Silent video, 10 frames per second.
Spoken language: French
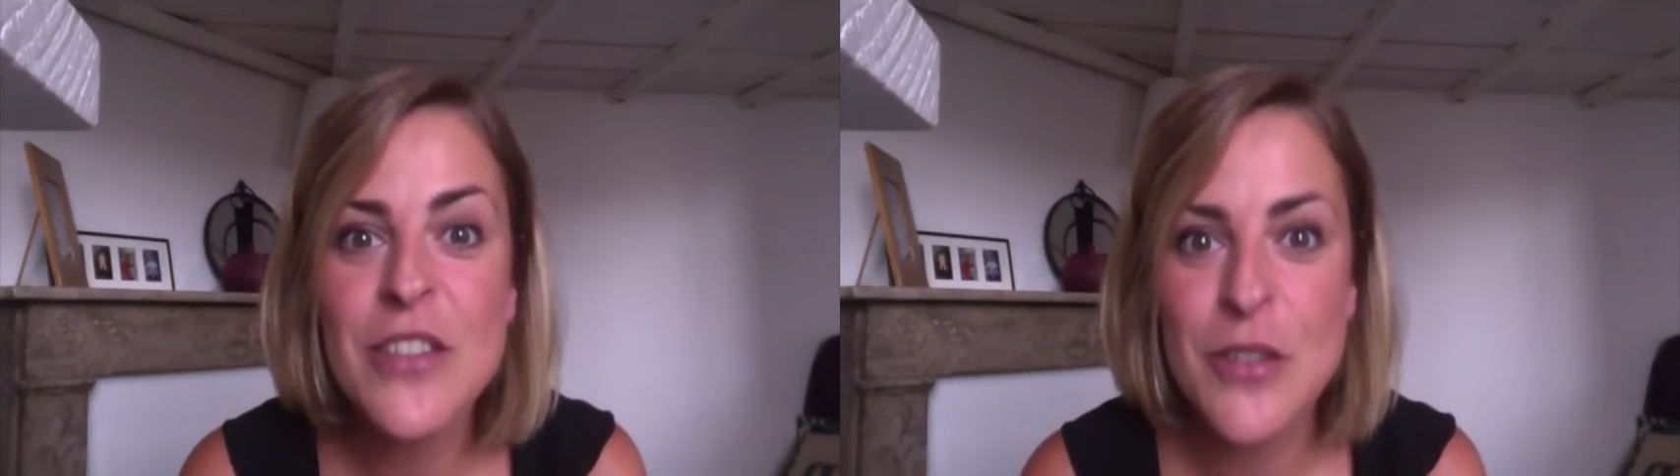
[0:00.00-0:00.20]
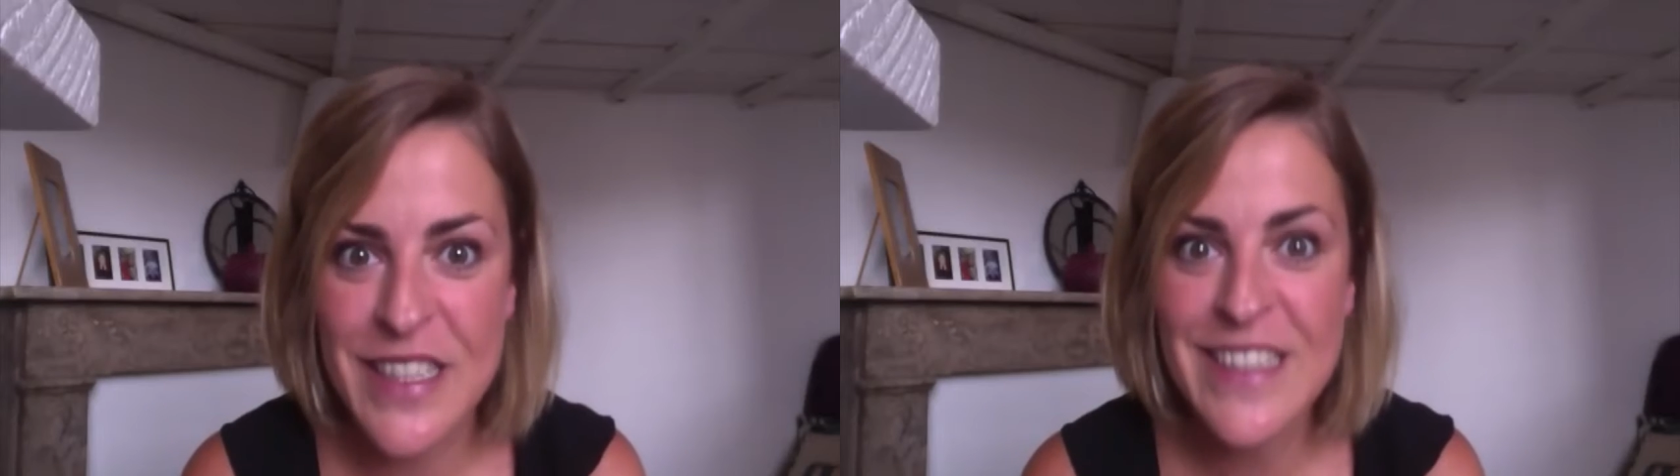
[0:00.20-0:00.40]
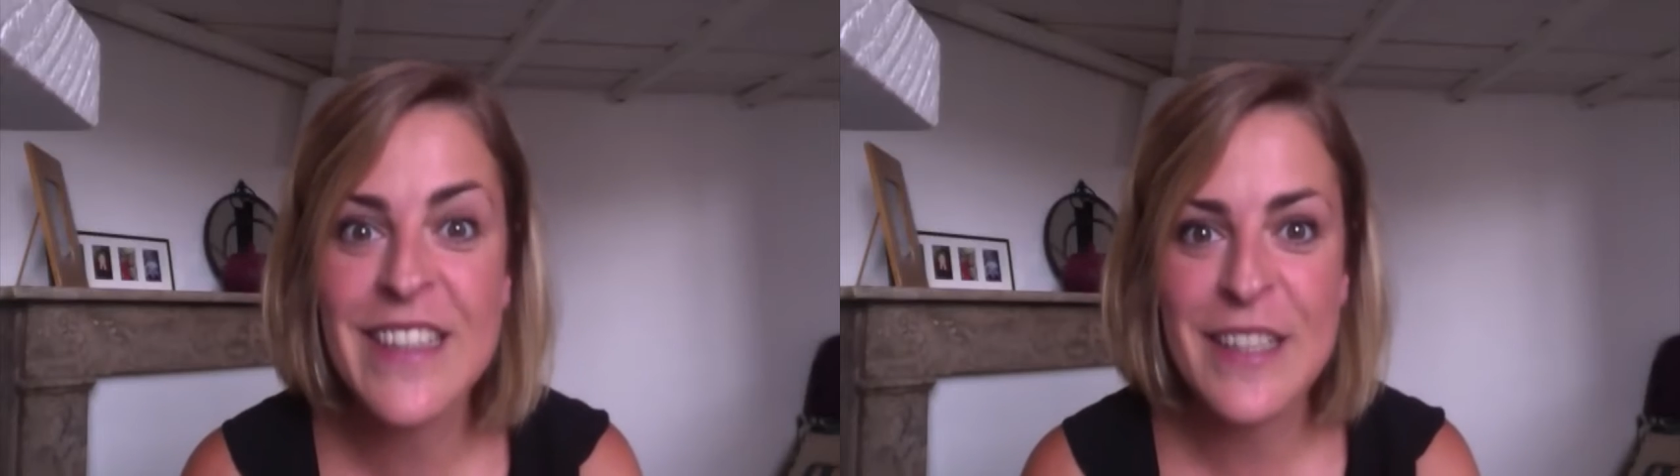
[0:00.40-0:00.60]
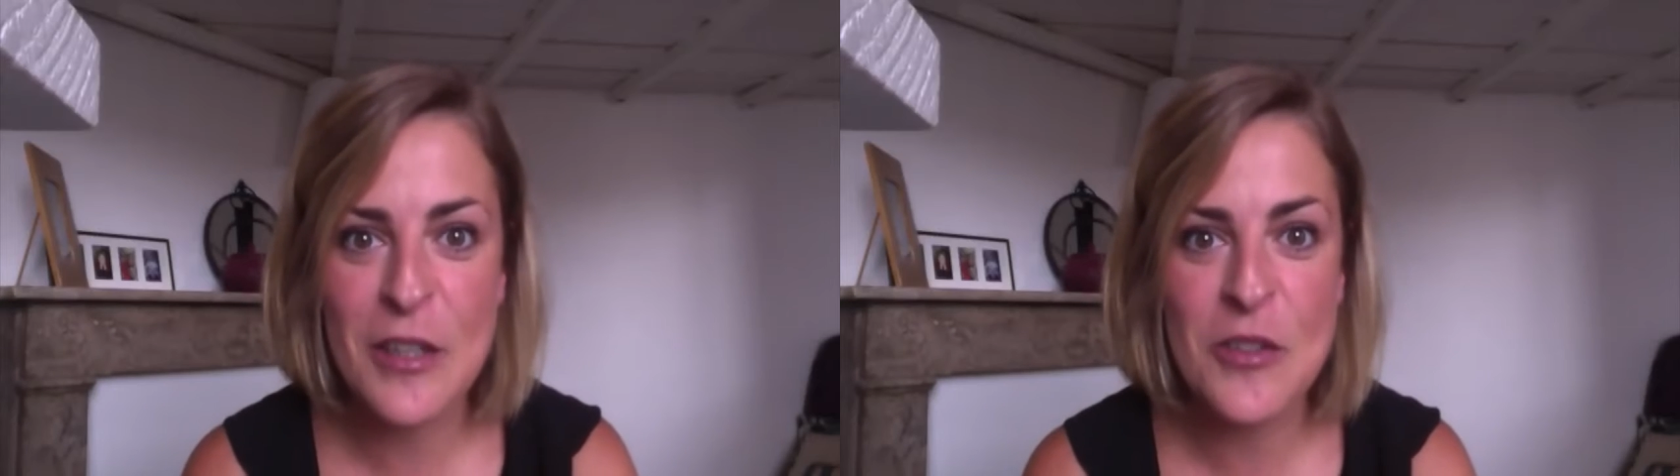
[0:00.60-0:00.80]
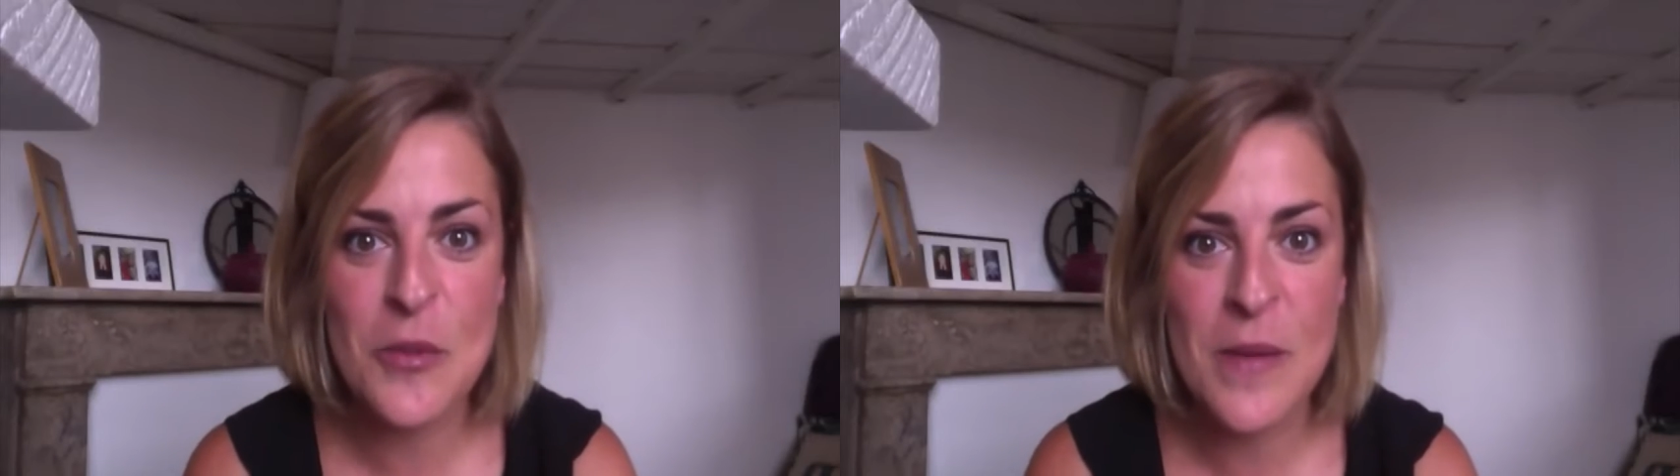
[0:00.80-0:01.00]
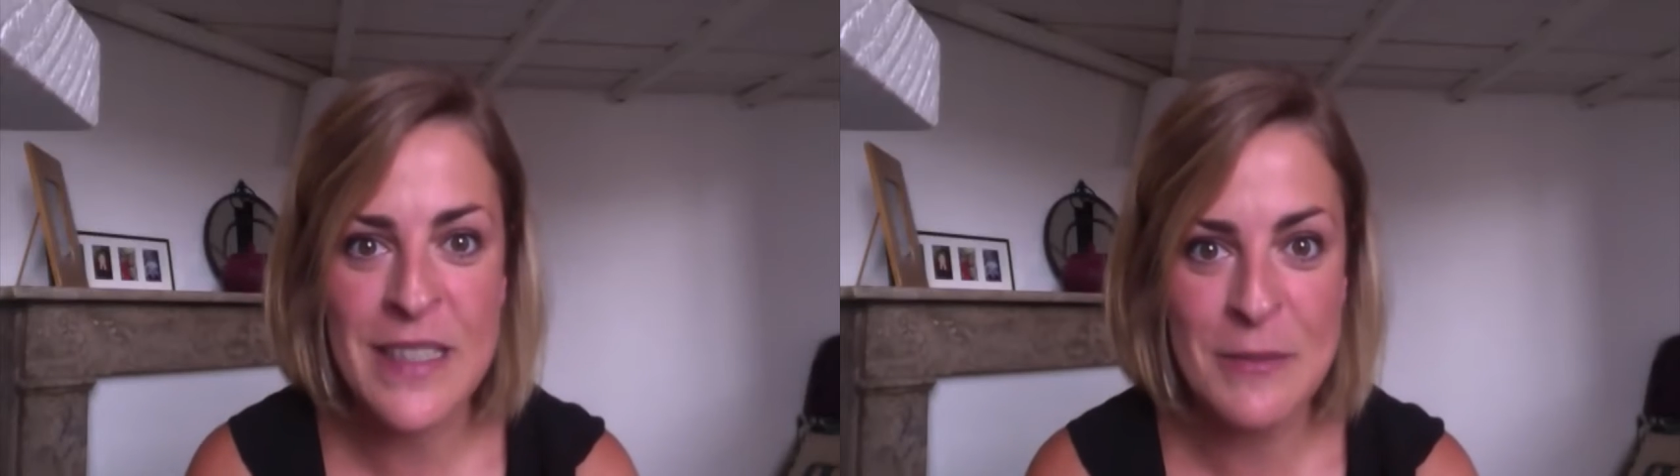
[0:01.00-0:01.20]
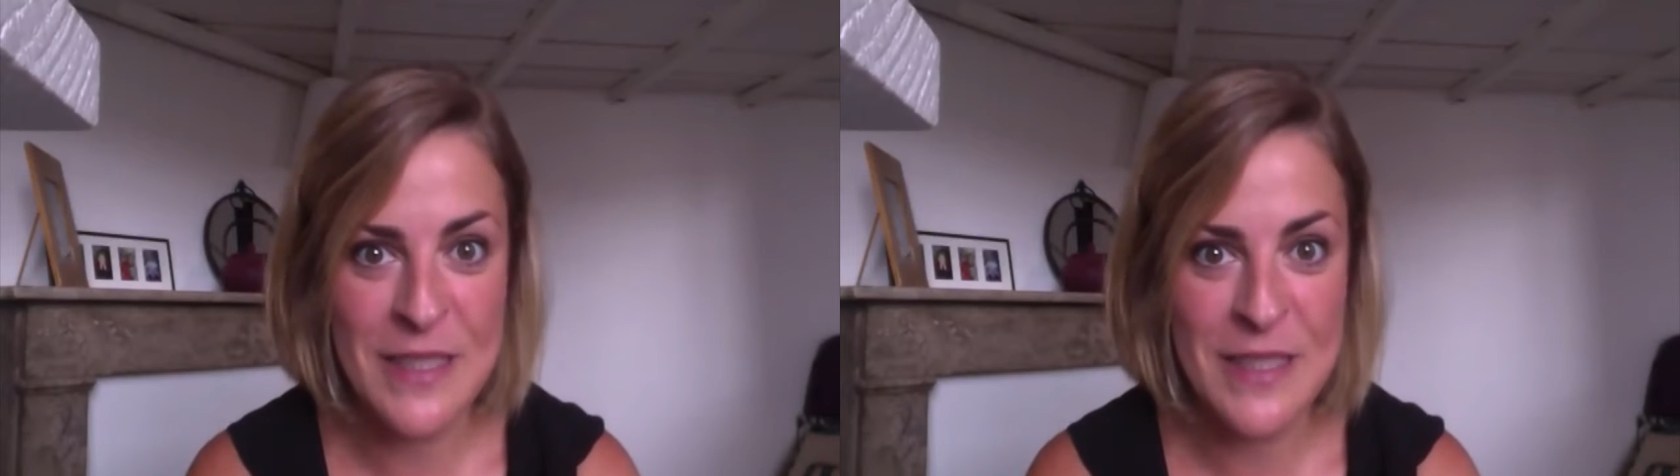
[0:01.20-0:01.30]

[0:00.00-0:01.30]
Je sais que c'était il y a une semaine, hein,